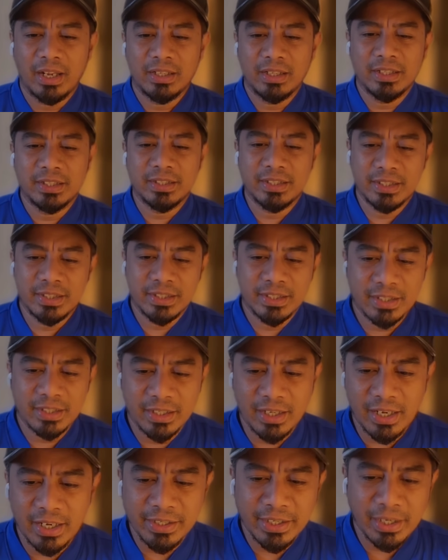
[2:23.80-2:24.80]
Alis
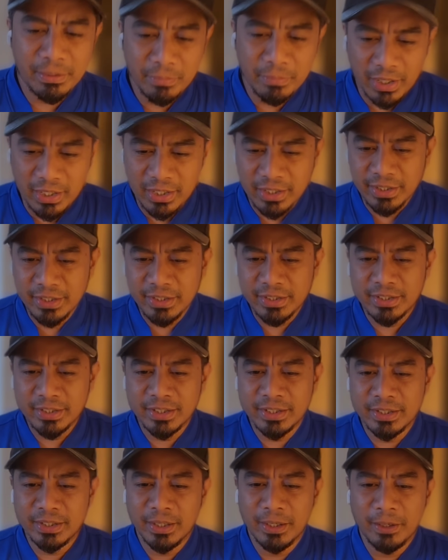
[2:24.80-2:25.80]
Adam
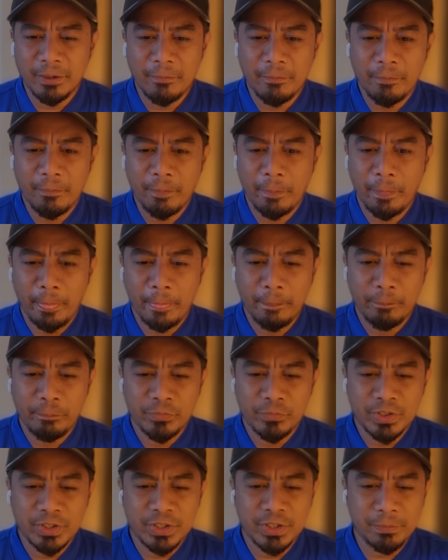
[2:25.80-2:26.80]
Alis
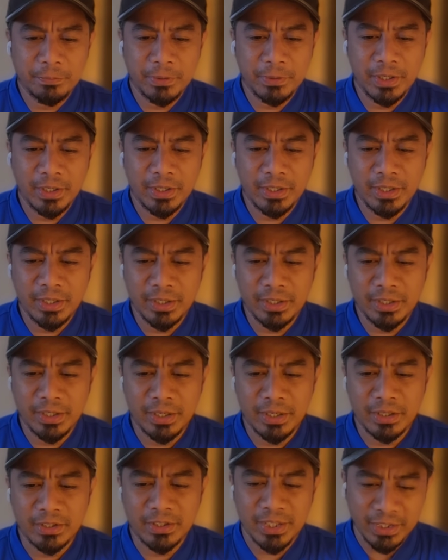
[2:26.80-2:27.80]
siapa lagi
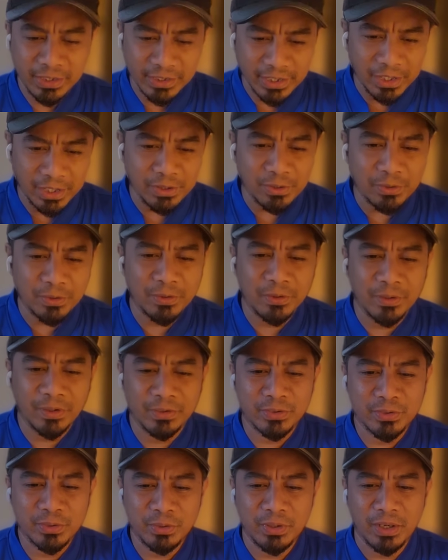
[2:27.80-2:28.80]
ada
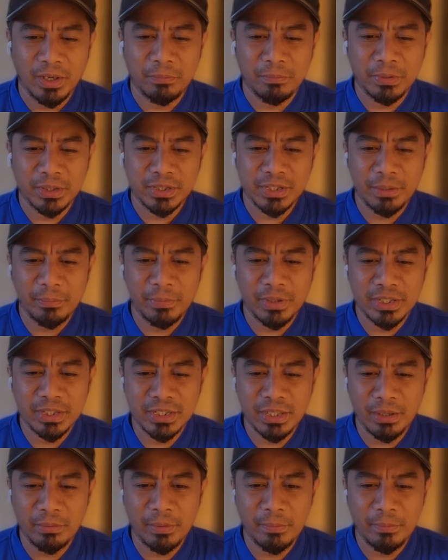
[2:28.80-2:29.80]
Senteyong juga
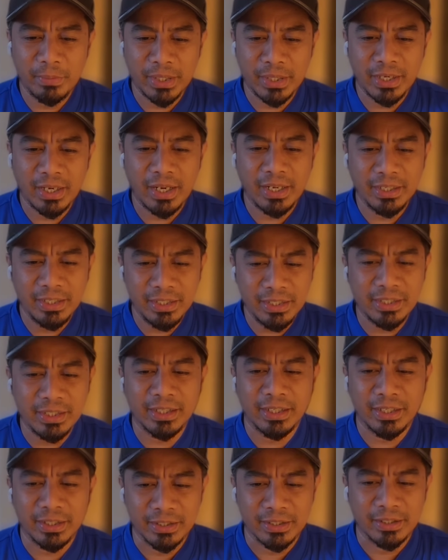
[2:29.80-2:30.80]
bersama-sama
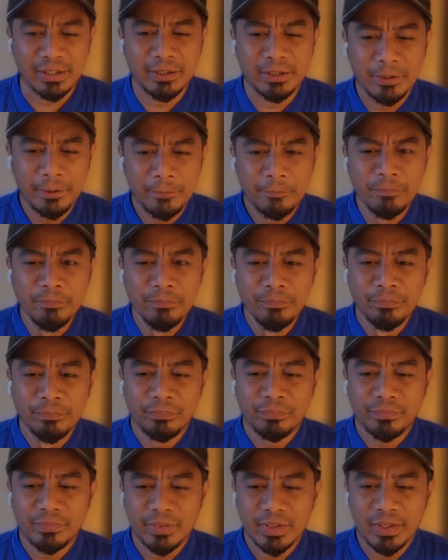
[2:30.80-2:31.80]
meraihkannya
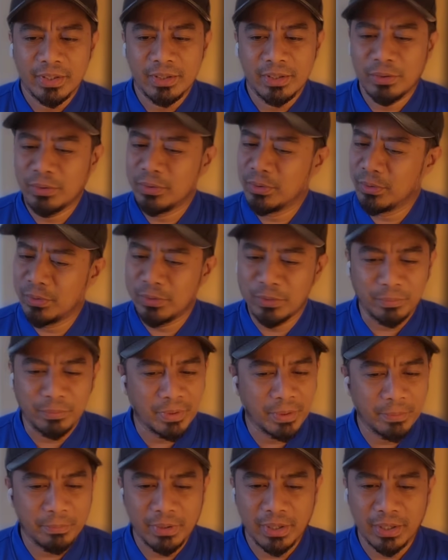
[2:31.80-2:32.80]
oh
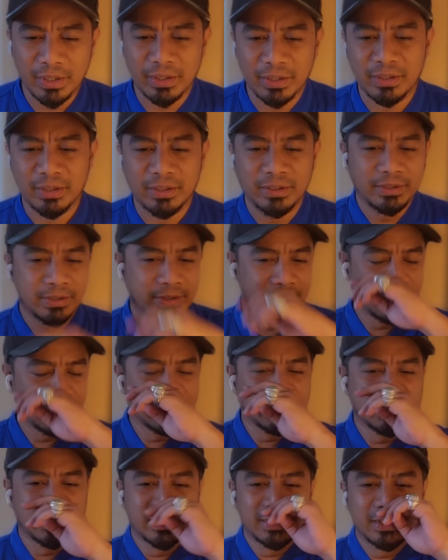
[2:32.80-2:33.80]
memang
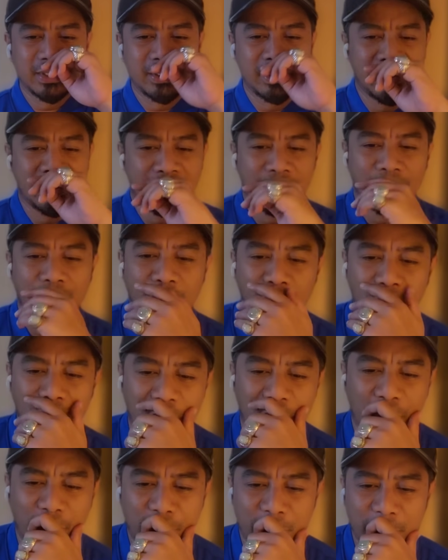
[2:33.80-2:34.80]
huh.
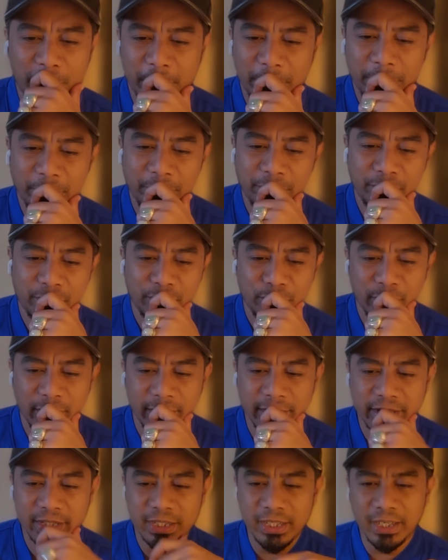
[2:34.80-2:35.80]
Oh,
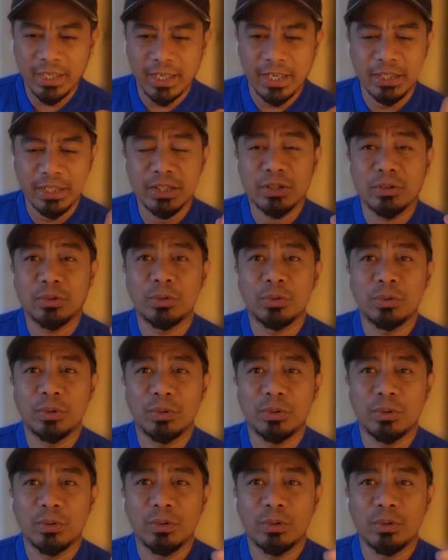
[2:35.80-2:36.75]
bukan senang guys untuk